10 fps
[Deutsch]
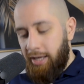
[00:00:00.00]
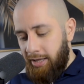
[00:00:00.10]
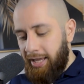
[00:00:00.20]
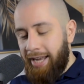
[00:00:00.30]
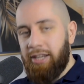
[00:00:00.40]

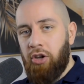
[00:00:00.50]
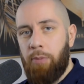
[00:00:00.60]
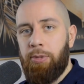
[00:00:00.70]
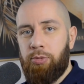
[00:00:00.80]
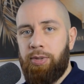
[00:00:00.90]
Deine
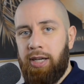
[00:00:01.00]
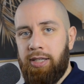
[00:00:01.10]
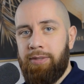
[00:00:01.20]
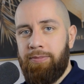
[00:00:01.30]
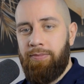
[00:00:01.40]
Körpersprache
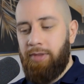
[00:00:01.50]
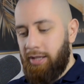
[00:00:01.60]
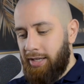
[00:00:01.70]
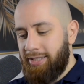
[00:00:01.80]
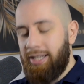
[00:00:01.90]

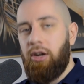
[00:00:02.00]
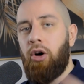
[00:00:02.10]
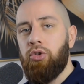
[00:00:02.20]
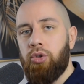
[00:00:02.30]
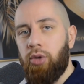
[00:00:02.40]
ist ein
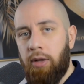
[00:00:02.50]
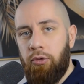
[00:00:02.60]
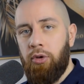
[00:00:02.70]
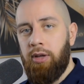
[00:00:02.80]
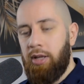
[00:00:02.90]
Ausdruck
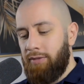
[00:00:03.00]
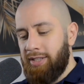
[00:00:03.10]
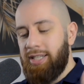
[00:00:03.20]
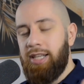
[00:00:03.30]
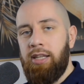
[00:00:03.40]
dafür,
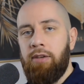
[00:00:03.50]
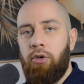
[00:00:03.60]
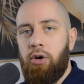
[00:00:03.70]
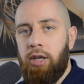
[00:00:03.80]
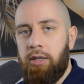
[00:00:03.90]
was in dir
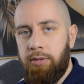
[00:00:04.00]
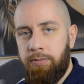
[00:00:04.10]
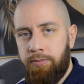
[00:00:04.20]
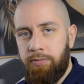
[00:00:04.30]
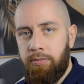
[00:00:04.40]
vorgeht.
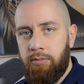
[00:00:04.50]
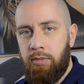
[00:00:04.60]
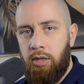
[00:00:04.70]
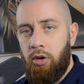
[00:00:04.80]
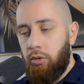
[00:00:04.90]

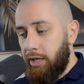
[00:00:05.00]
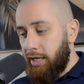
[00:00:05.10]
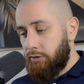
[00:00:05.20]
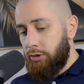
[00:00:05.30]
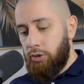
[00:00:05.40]
Und
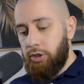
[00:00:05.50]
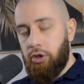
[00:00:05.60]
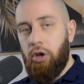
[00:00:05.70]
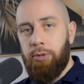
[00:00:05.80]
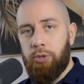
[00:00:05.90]
erst wenn du diese
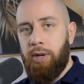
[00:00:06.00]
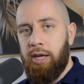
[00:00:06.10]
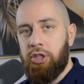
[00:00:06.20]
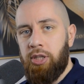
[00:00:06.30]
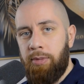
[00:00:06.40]
Körpersprache
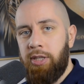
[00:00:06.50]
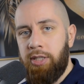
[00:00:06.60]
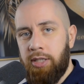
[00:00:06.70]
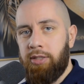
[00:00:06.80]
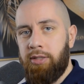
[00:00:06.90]

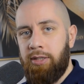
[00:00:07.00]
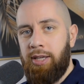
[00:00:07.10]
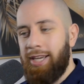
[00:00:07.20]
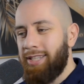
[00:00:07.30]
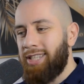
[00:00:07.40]
stabilisierst,
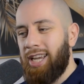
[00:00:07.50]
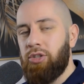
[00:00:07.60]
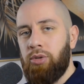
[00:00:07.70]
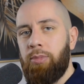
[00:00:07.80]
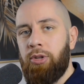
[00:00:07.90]
zeigst du
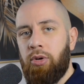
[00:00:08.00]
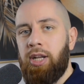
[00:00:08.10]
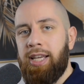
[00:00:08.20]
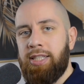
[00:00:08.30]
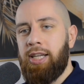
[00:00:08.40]
damit auch
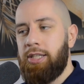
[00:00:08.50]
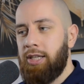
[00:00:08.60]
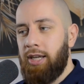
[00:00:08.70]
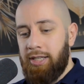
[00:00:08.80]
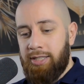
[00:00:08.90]
gleichzeitig,
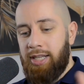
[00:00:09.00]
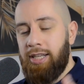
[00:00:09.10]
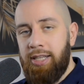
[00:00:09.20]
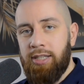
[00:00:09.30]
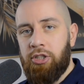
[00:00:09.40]
dass dein
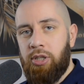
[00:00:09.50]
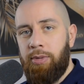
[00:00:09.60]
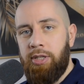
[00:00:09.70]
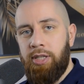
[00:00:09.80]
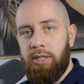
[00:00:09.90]
Inneres
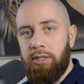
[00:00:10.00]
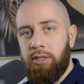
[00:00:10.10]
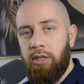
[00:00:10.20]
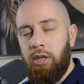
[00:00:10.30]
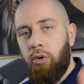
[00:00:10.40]
stabilisiert ist.
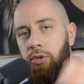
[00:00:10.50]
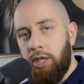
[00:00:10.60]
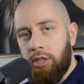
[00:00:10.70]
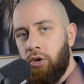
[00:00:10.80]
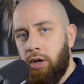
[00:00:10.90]
Und hier
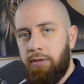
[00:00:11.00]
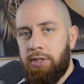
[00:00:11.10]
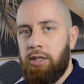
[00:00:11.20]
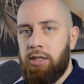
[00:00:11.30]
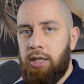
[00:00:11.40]
ist noch etwas
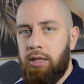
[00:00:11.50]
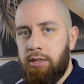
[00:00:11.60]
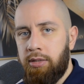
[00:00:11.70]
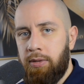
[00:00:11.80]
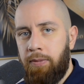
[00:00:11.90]

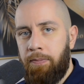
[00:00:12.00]
Interessantes.